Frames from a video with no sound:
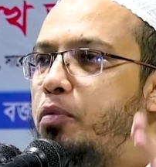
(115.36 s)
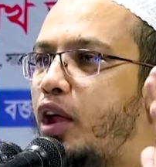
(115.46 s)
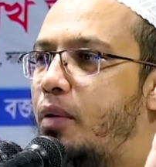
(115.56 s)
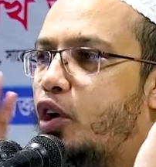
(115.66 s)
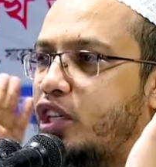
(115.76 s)

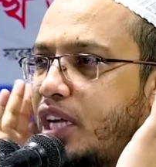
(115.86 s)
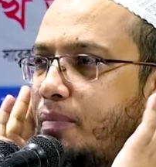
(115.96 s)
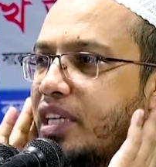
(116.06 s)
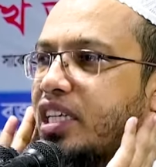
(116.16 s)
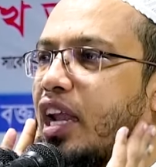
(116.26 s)
বুড়া বয়সে
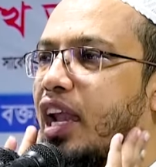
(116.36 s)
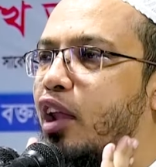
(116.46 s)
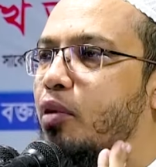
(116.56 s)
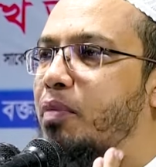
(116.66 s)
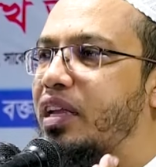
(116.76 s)

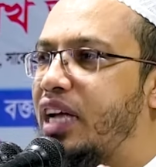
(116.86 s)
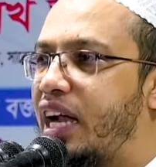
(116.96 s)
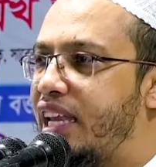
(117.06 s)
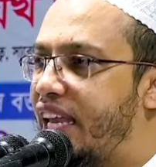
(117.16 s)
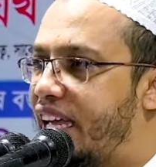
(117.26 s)
মাসাল্লাহ লম্বা
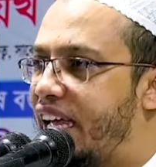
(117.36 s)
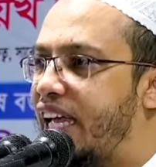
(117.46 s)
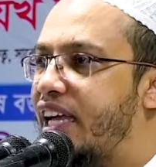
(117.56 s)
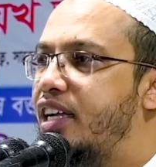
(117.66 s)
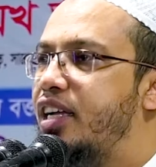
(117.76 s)
দাড়ি রেখে
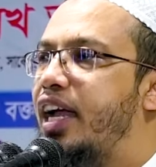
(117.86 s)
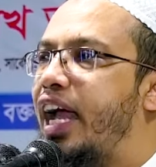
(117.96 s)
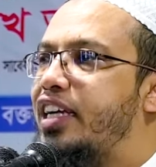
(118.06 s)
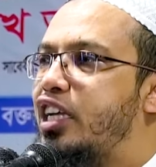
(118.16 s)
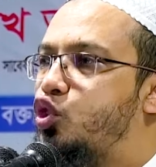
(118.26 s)

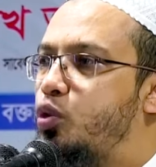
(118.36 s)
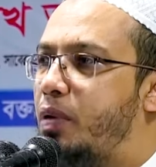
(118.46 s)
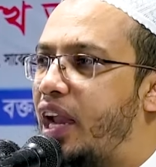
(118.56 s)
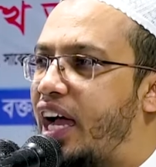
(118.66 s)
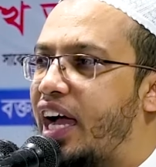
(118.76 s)
একটা
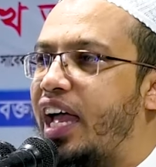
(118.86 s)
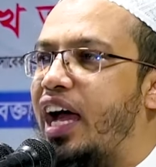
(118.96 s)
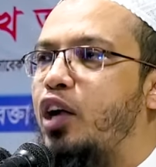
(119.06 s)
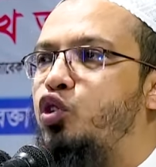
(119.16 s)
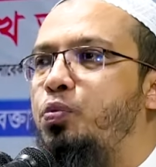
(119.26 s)
জুব্বা
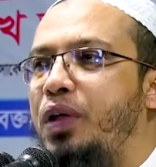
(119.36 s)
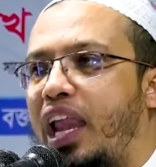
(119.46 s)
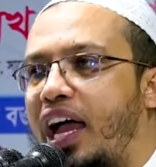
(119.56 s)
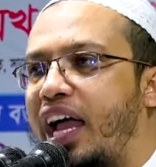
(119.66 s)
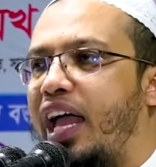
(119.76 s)
লাগায়া টুপি
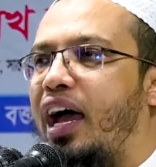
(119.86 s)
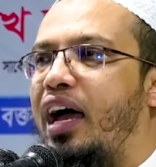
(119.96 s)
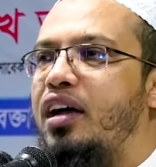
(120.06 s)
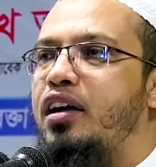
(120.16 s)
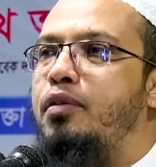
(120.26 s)
লাগায়া
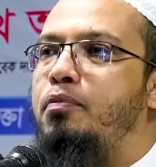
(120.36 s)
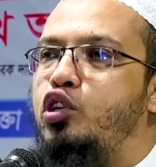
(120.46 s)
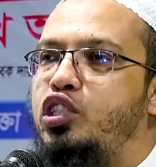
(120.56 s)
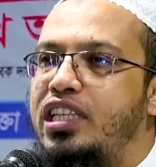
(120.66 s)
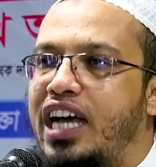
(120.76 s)

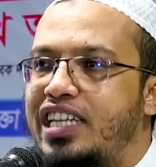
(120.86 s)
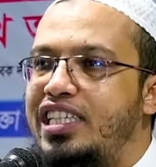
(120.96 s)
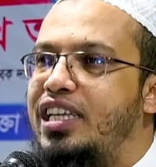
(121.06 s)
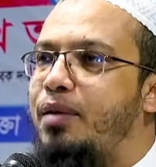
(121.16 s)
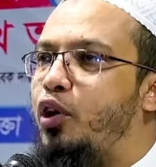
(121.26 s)
মসজিদে
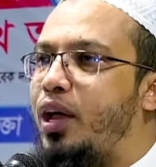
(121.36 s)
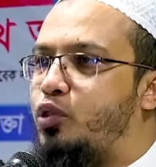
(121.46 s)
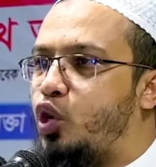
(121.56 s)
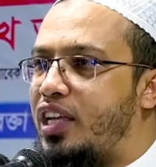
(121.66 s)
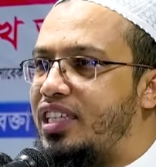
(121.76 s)
হাজি সাহেব হইয়া
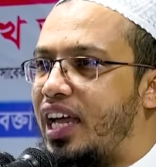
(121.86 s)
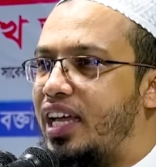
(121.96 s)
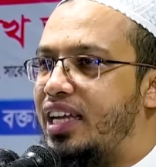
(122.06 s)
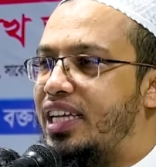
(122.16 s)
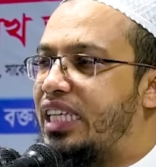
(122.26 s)
চলে যায়
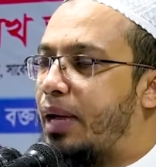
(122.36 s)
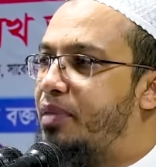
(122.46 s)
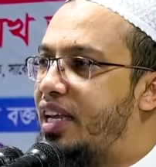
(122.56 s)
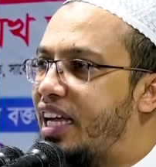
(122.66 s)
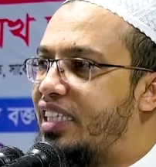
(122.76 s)
সামনের